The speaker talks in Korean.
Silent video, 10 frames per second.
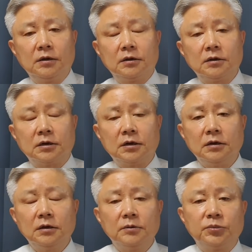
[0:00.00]

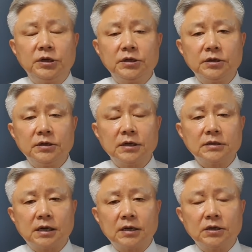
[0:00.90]
그러니까 비전향
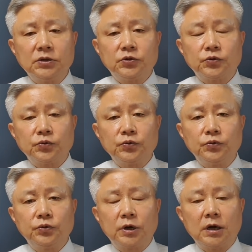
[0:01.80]

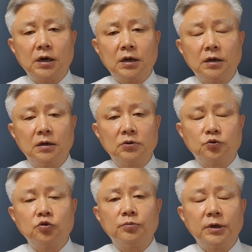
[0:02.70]
장기수가
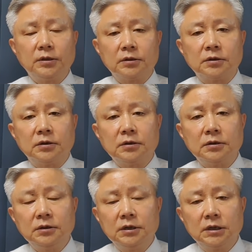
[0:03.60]
죽으면
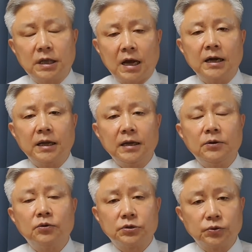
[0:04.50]
그거를
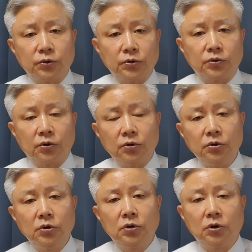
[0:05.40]
타계라고 쓰고 있고
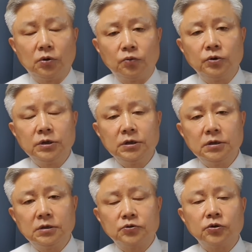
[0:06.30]
어
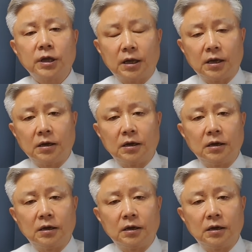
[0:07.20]
우리 쪽에